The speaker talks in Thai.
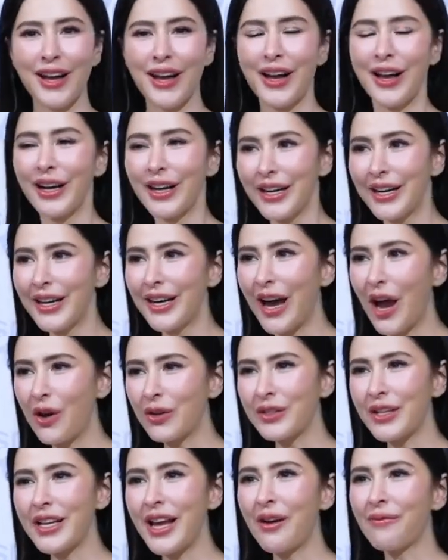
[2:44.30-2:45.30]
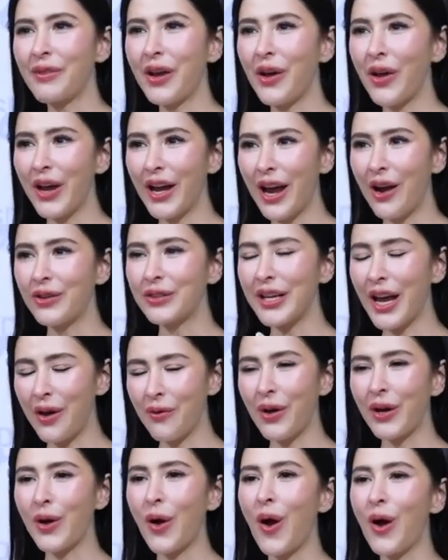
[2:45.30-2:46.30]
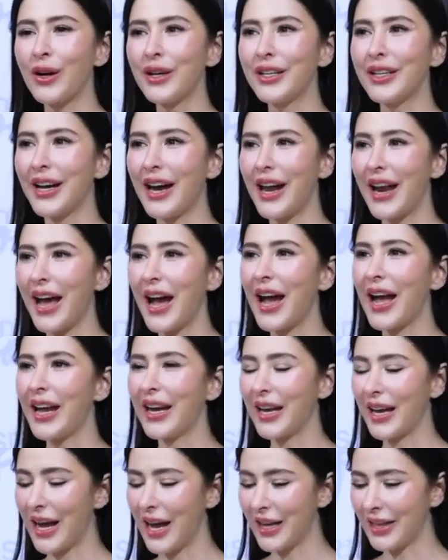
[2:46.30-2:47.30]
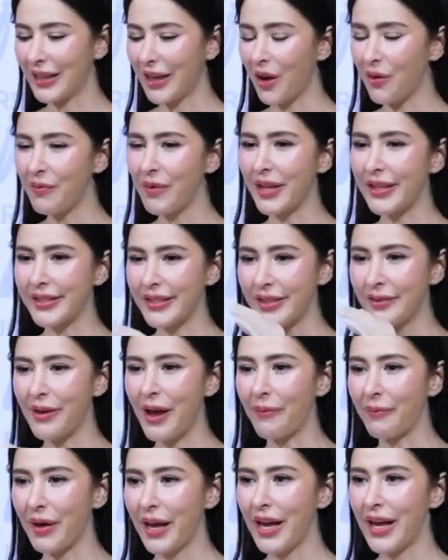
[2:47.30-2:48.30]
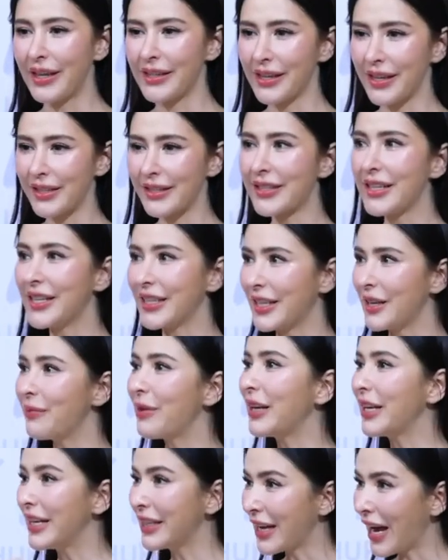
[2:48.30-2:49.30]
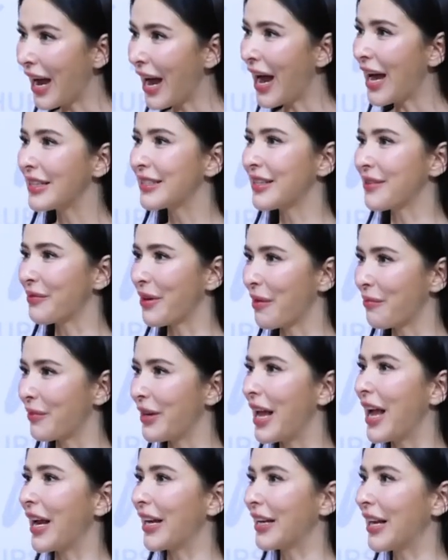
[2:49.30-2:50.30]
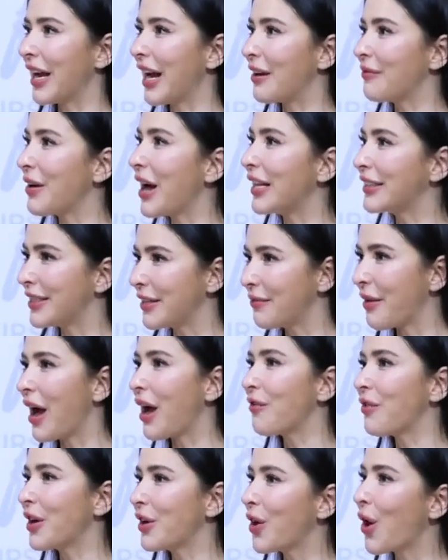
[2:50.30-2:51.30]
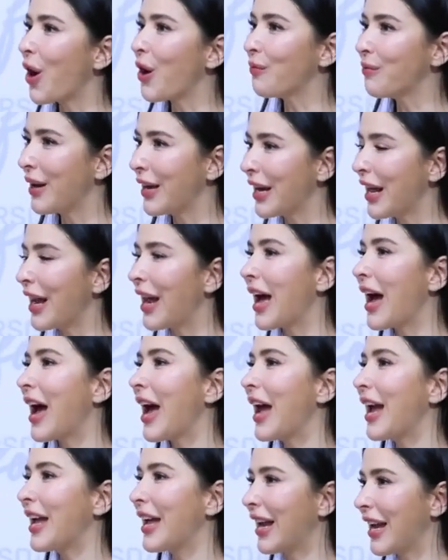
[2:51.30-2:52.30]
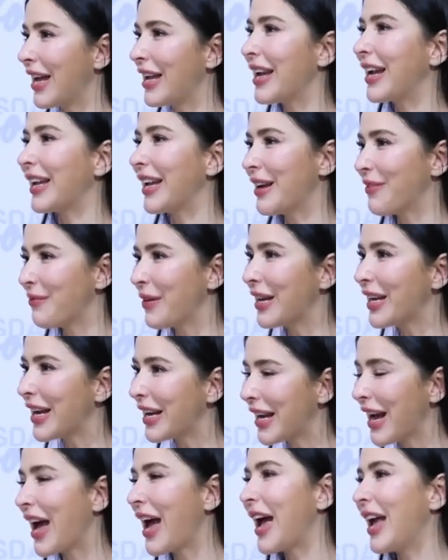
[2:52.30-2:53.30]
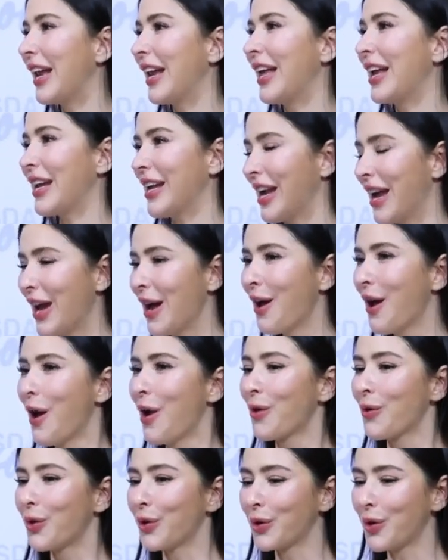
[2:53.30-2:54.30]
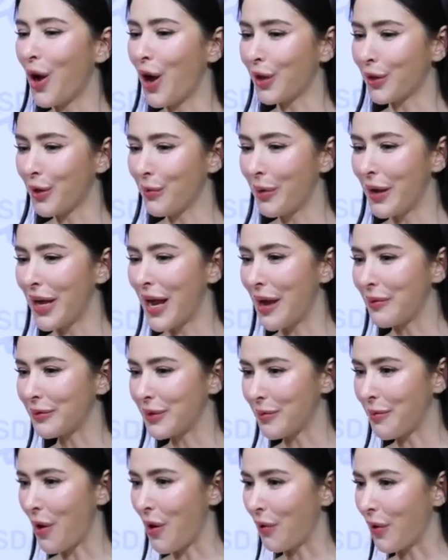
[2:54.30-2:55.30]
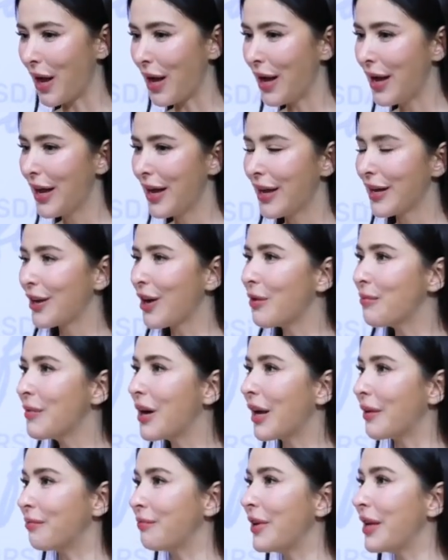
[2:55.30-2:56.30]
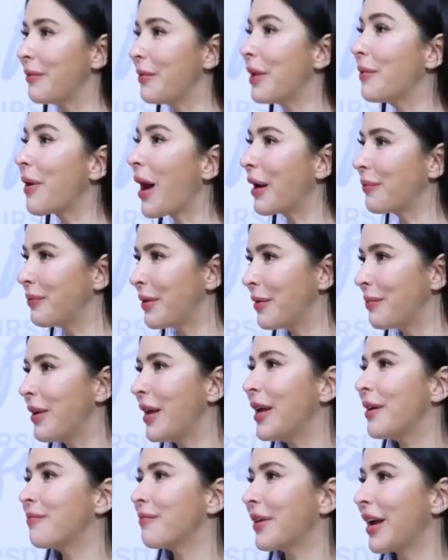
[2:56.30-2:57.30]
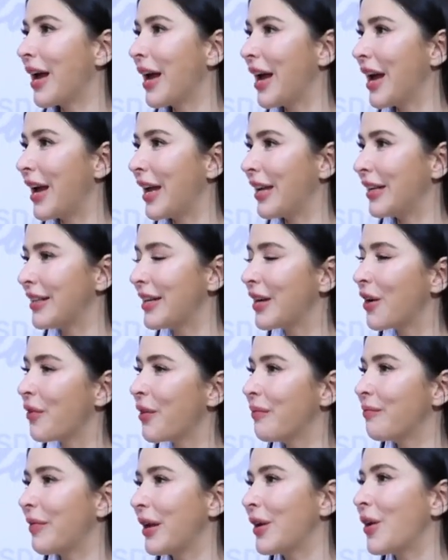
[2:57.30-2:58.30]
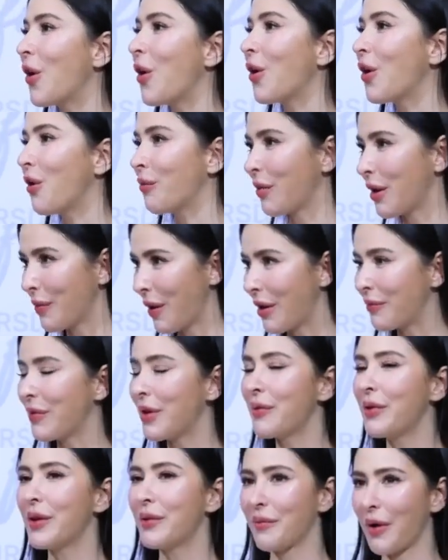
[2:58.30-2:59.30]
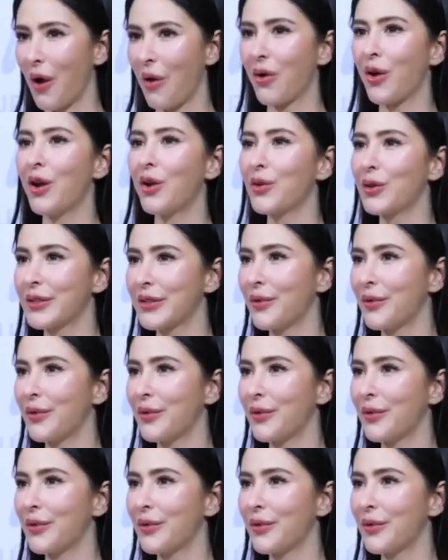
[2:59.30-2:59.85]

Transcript: คือเขาจะยังไม่ค่อยเข้าใจว่าน้องคืออะไรนะคะลิแต่ก็มีซื้อแบบหนังสือที่เป็นนิทานสำหรับเด็กนะคะมาอธิบายว่าน้องเป็นอะไรอะไรอย่างเงี้ยเป็นยังไงอะไรอย่างเงี้ย คุณกรก็พยายามจะบอกว่า ก็เหมือนมีพี่พั์พี่พิมพ์ไงที่กวินเป็นน้องของพี่พั์พี่พิมพ์เขาก็รู้สึกว่า